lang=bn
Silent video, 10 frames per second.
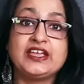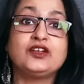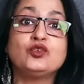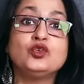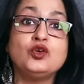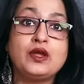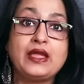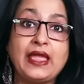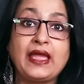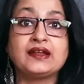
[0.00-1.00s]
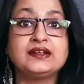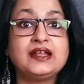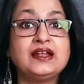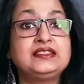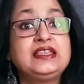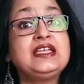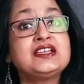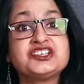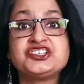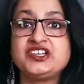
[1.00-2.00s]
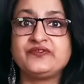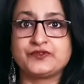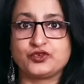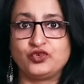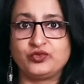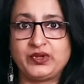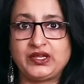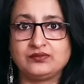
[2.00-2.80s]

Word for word: যে কোনো একটার দিক শিফট করবে